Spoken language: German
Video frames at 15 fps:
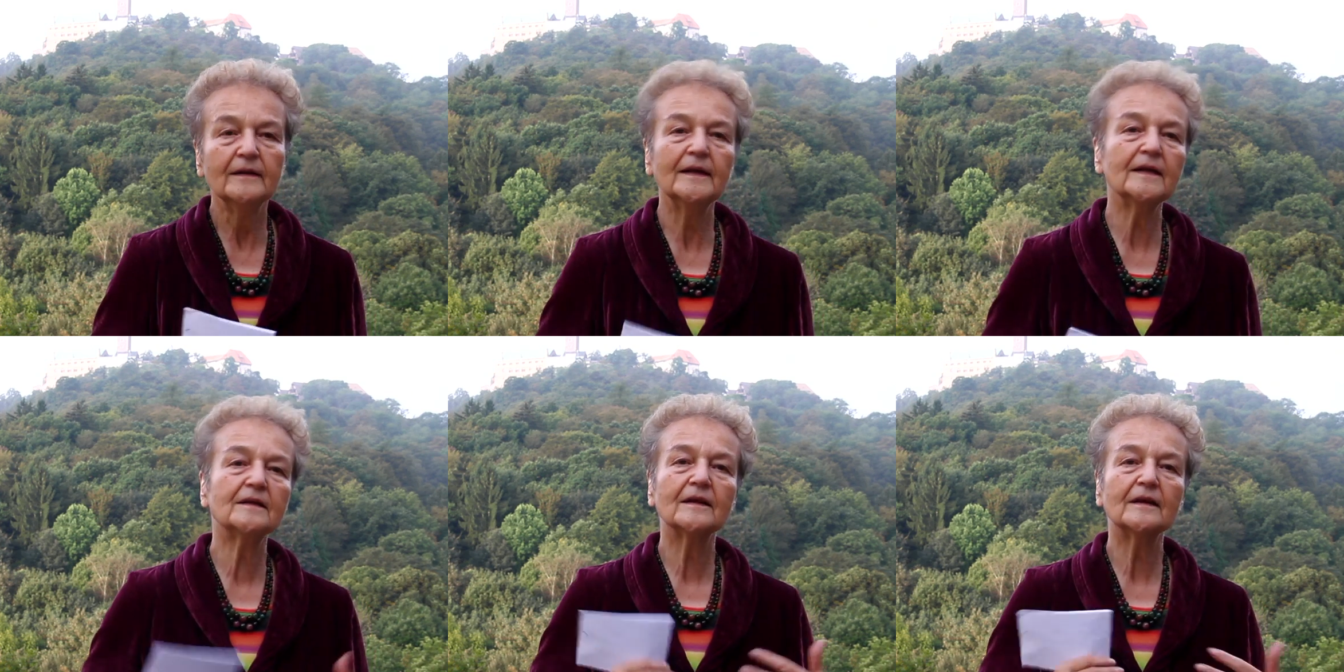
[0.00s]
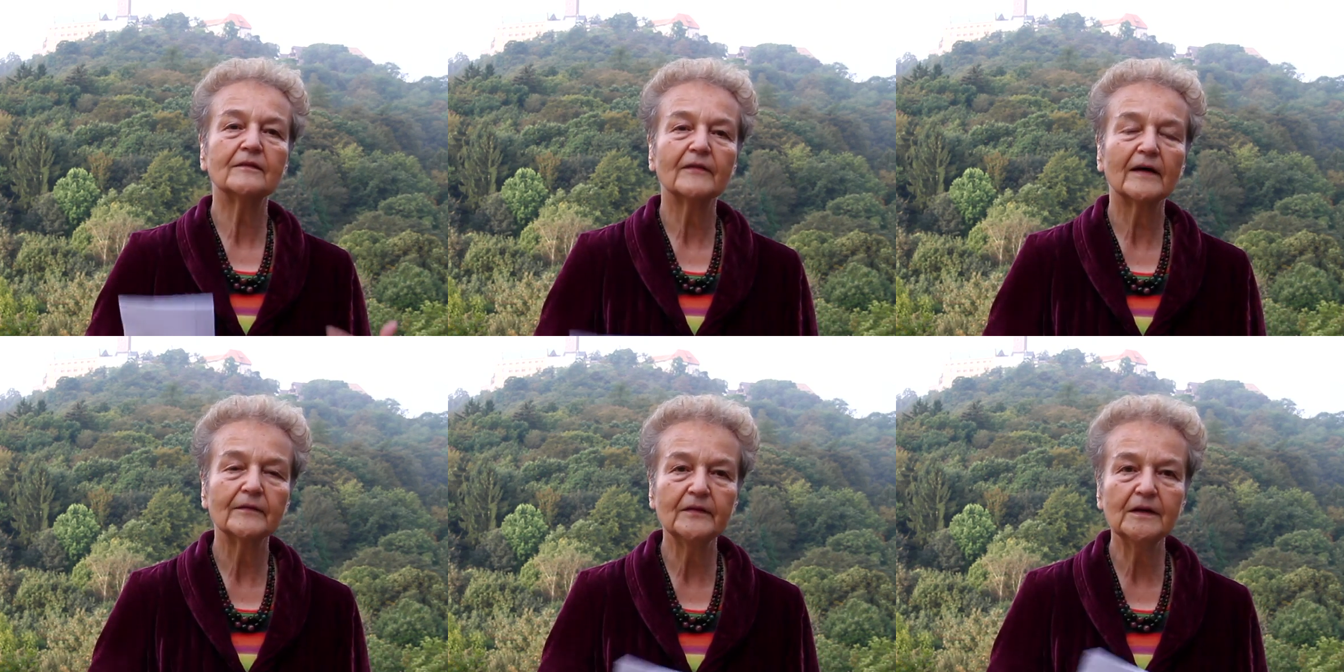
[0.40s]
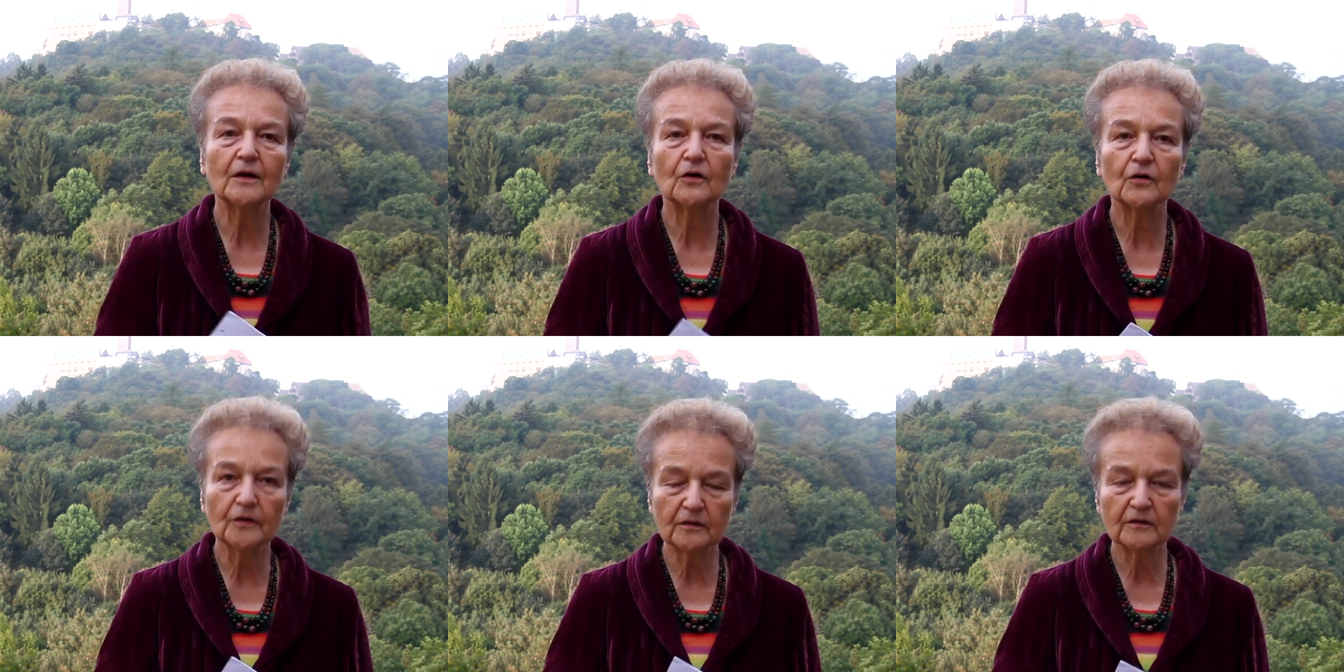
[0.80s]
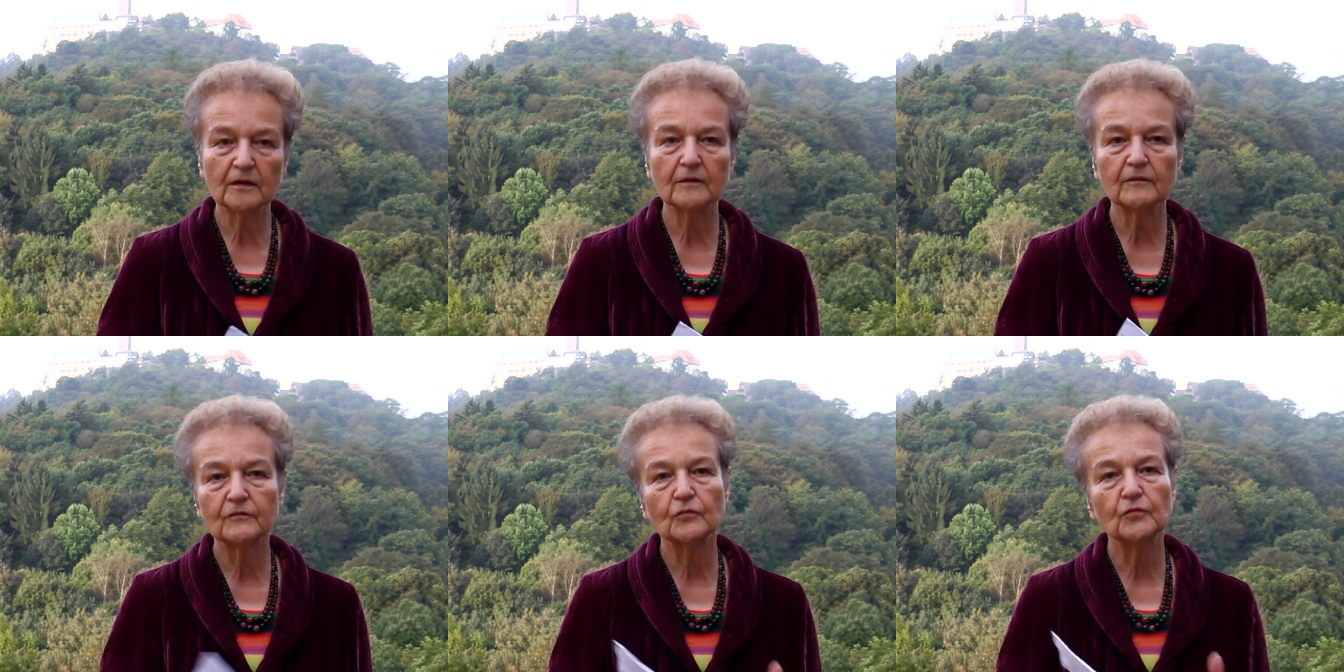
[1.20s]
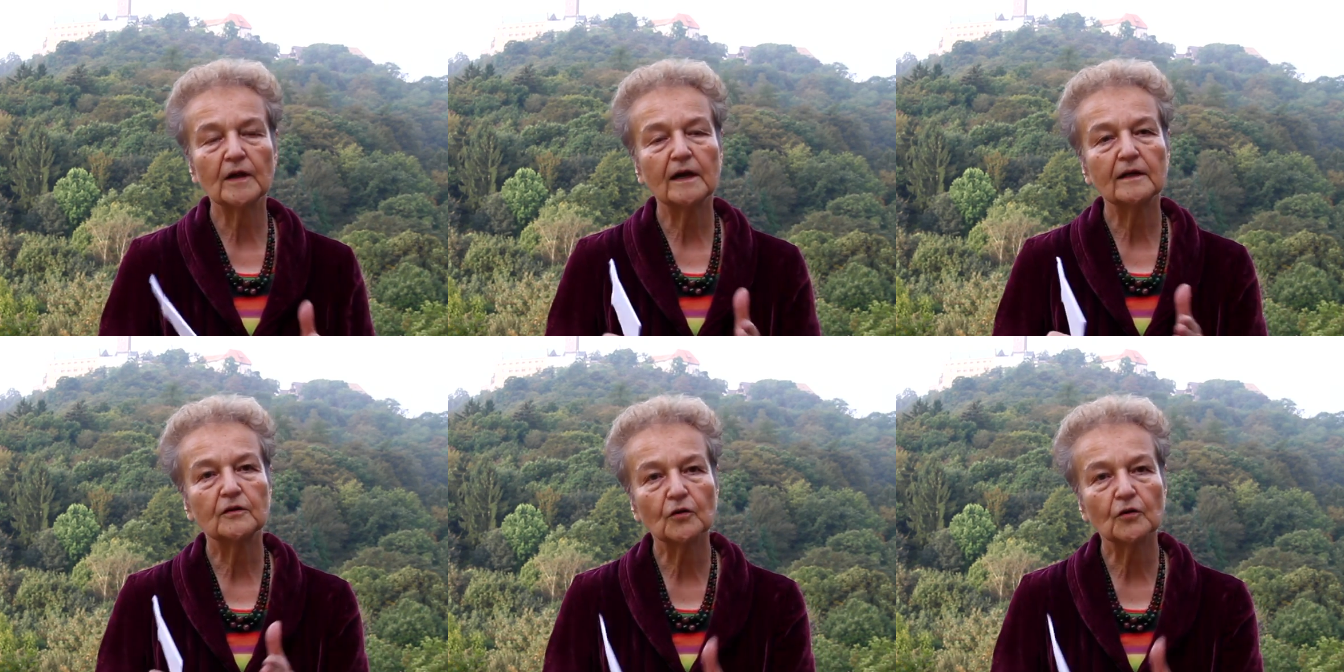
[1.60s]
Nicht etwa wie heute, wo ja